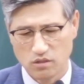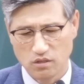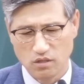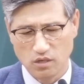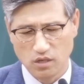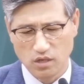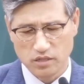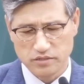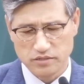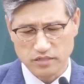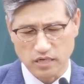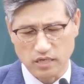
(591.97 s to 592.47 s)

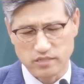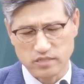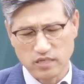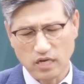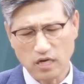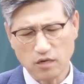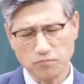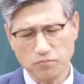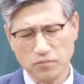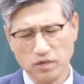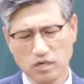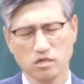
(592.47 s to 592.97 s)
자,
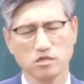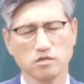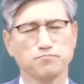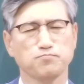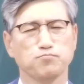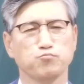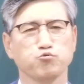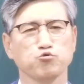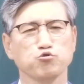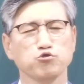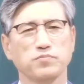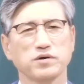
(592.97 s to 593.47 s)
생명을
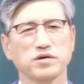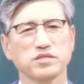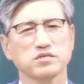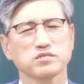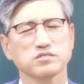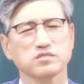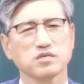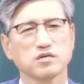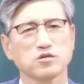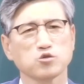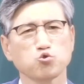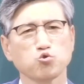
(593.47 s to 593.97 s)
부여받은
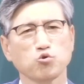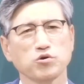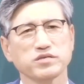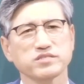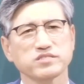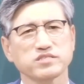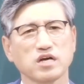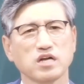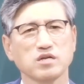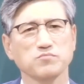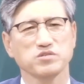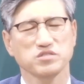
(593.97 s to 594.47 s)
성도의
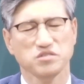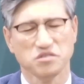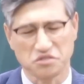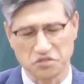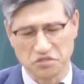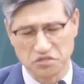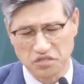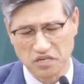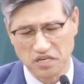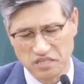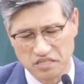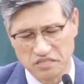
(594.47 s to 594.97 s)
삶은
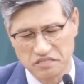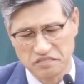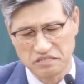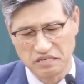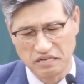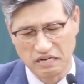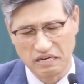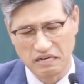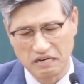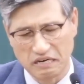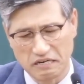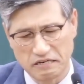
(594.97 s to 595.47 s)
어떠해야
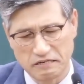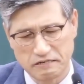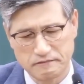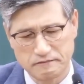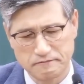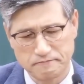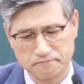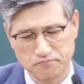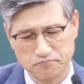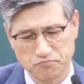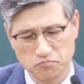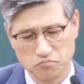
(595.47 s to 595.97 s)
되느냐?
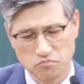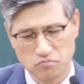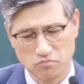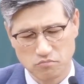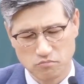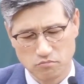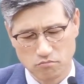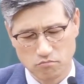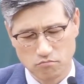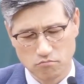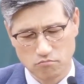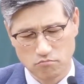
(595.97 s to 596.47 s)

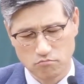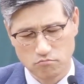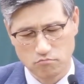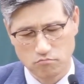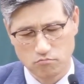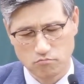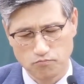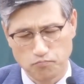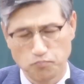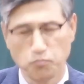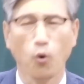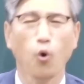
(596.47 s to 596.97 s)

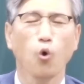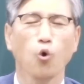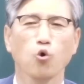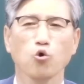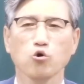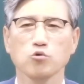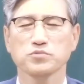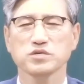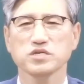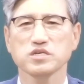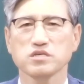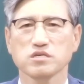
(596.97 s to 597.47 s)

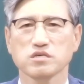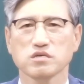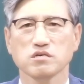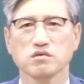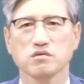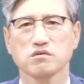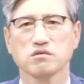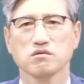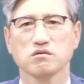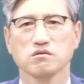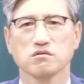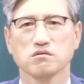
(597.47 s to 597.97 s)
복음이
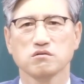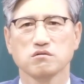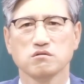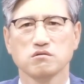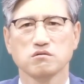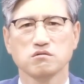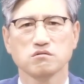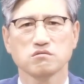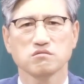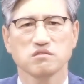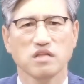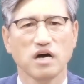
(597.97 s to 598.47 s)

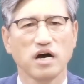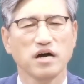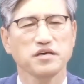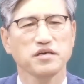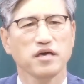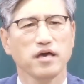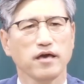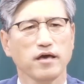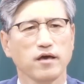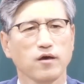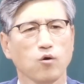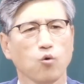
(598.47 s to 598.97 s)

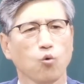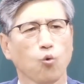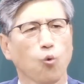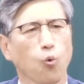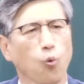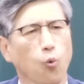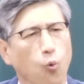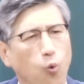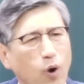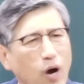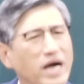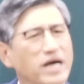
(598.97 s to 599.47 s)
나의
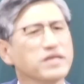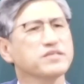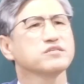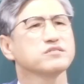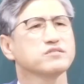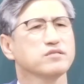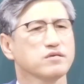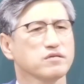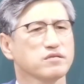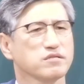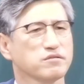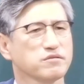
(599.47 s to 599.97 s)
완이
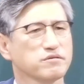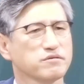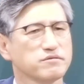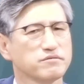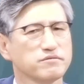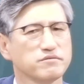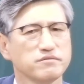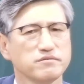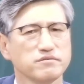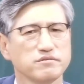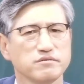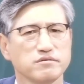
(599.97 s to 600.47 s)
돼야 돼요.
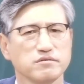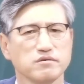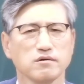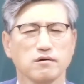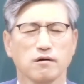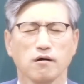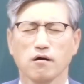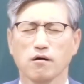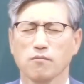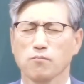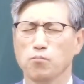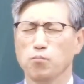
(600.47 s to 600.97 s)

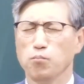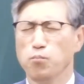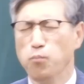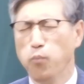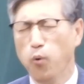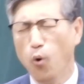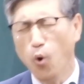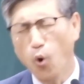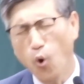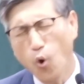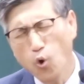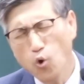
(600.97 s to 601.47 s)

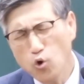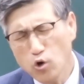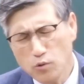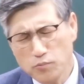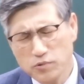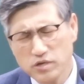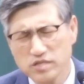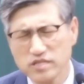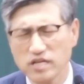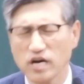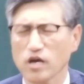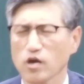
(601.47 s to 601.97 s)

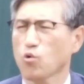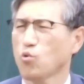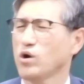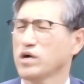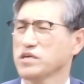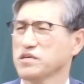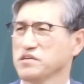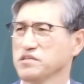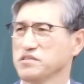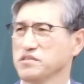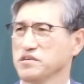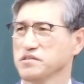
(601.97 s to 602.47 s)
복음이 나의
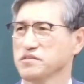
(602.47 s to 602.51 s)
완이 돼야 돼요.